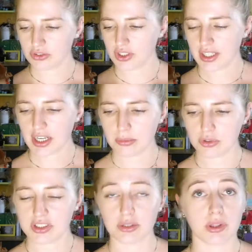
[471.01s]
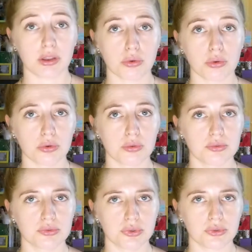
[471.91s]
avec la menthe ça doit être trop trop
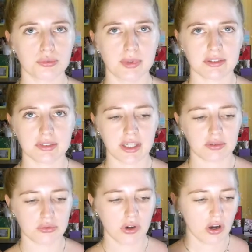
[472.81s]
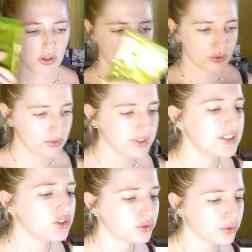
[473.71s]
bon surtout bien frais et tout
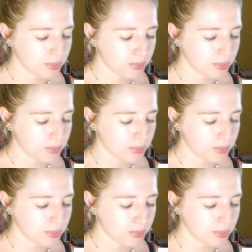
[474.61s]
celui-ci je